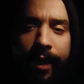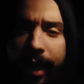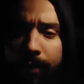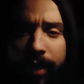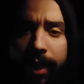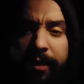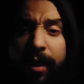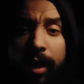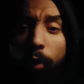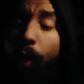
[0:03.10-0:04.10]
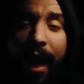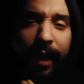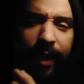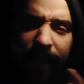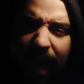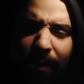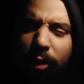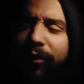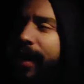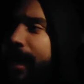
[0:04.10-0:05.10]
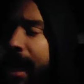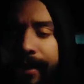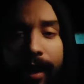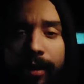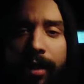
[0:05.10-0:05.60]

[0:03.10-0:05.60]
كاملين وحدنا كاملين وفرحنا